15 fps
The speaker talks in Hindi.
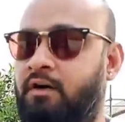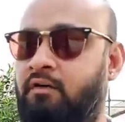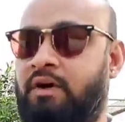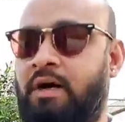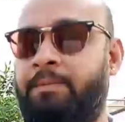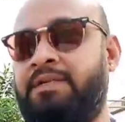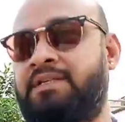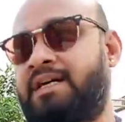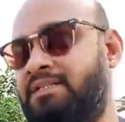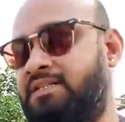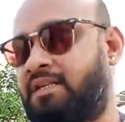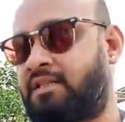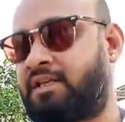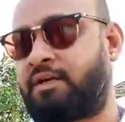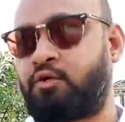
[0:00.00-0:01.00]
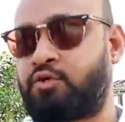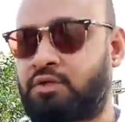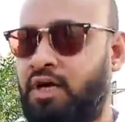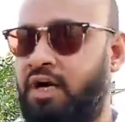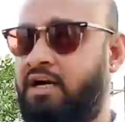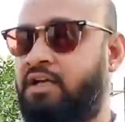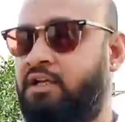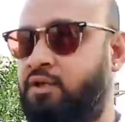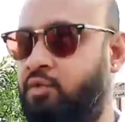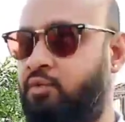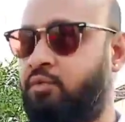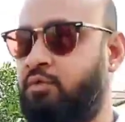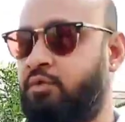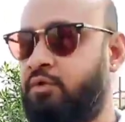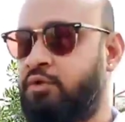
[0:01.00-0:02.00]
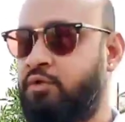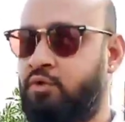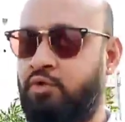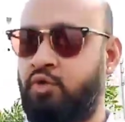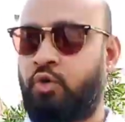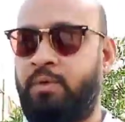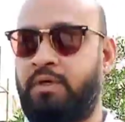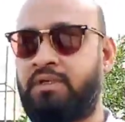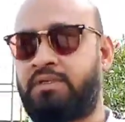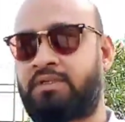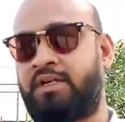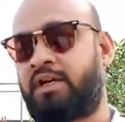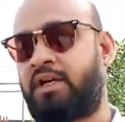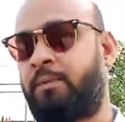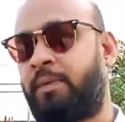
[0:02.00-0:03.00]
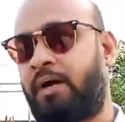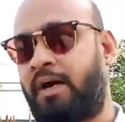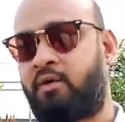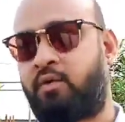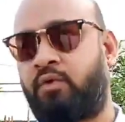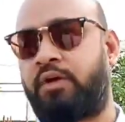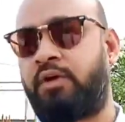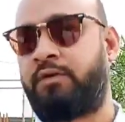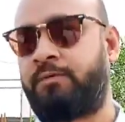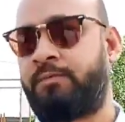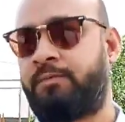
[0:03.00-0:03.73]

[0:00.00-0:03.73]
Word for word: वहाँ पे जा सकता है उस कार्ड के थ्रू जो भी डिस्ट्रिक्ट के पार्ट होंगे